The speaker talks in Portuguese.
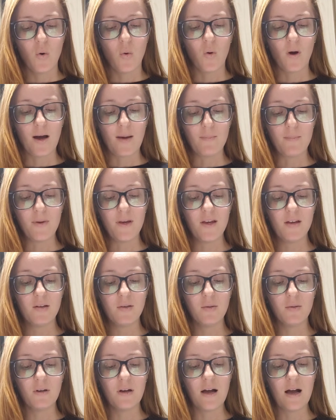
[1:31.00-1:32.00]
O
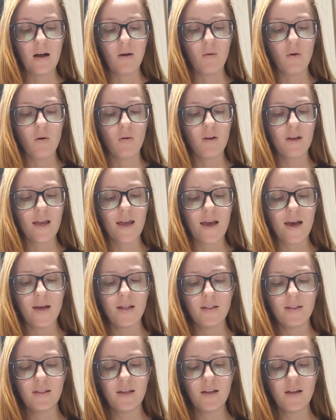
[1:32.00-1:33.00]
cabelo, a
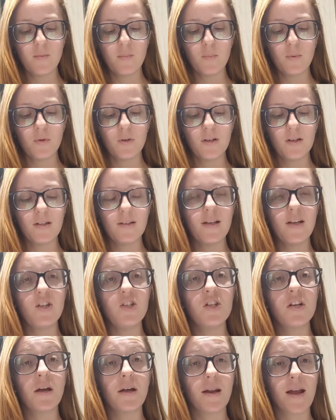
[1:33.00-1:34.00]
qualquer tempo,
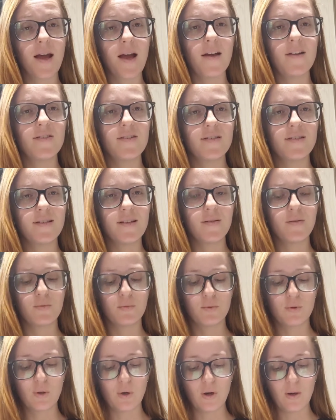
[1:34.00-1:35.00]
deixará de ser
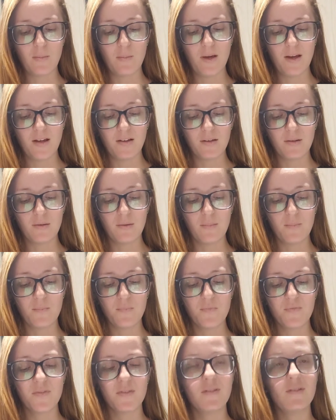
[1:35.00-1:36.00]
um tormento.
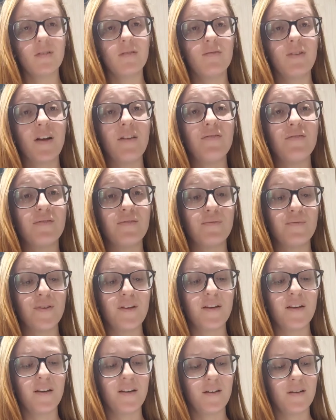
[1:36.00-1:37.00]
Vai
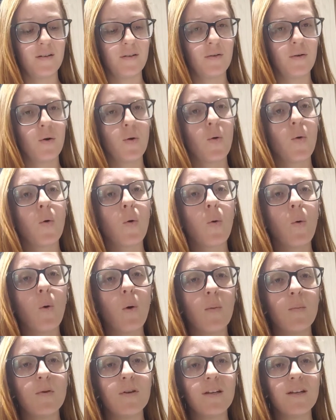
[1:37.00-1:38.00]
viver
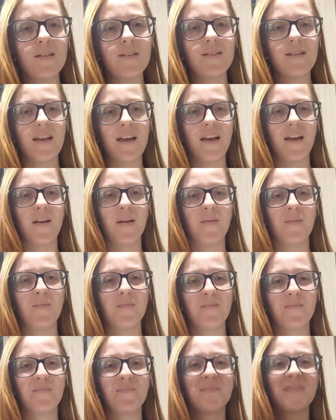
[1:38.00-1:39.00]
como quiser.
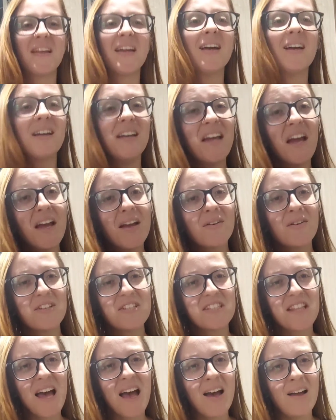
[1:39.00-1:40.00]
E aí,
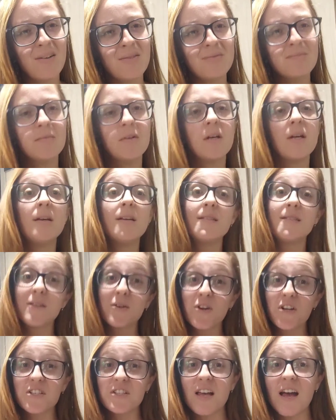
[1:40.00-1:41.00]
gostaram? Se
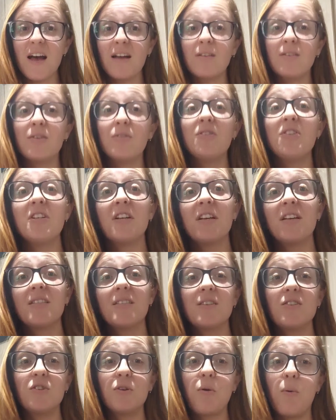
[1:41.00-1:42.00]
gostaram, não
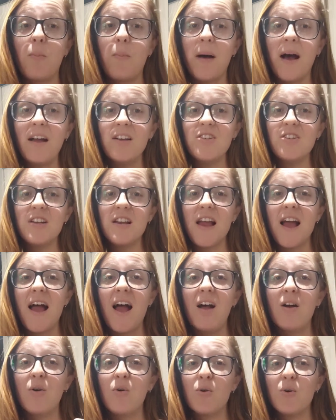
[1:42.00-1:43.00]
esqueça de
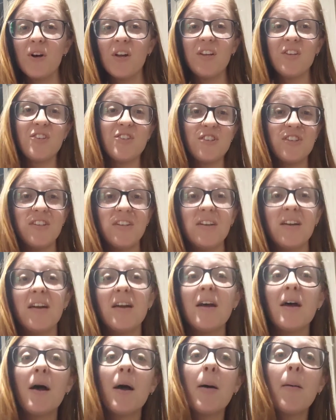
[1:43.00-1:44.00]
compartilhar, curtir,
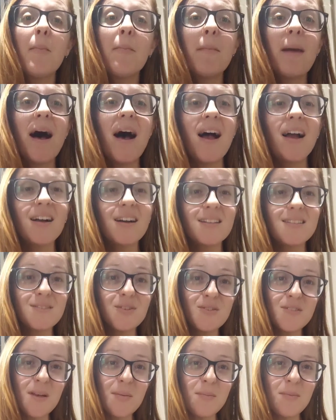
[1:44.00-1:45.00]
marca
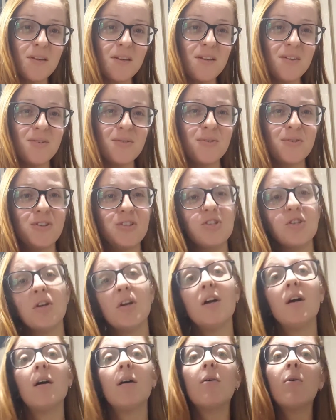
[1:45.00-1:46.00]
seus amigos,
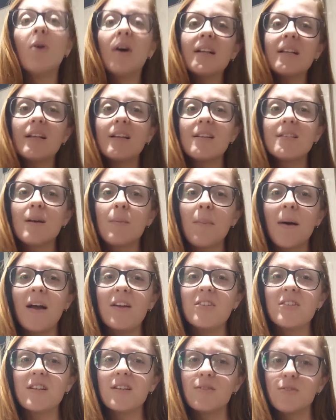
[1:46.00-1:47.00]
curta nossa
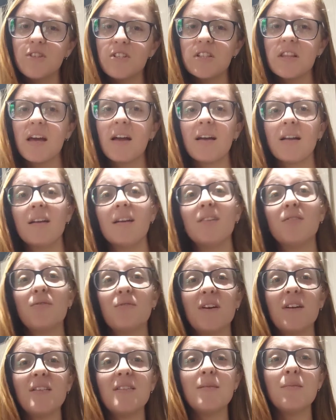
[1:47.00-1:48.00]
página no Instagram, no
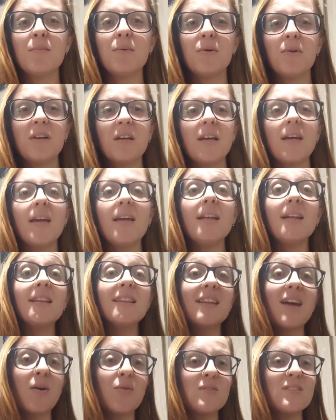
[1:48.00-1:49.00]
Facebook e
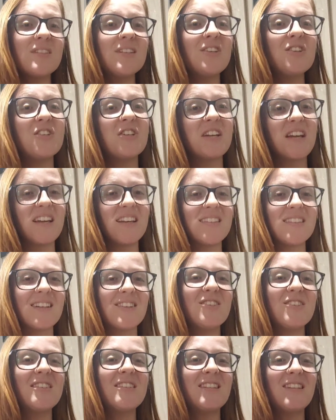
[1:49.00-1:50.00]
não se esqueça
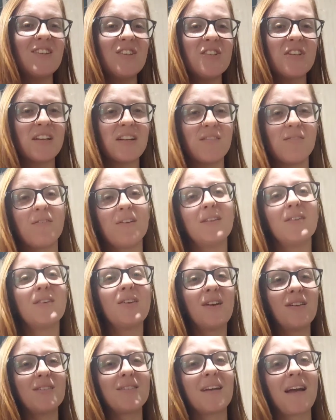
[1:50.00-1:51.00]
de se inscrever no
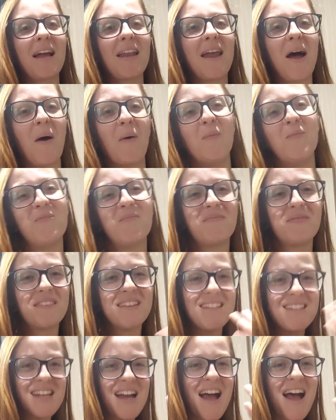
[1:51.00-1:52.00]
nosso canal.
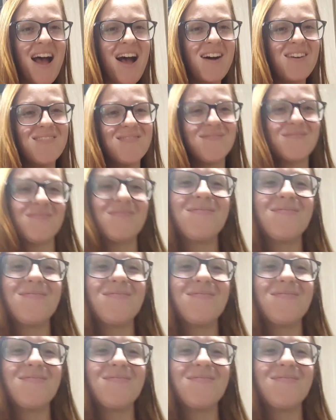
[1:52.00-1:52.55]
Tchau!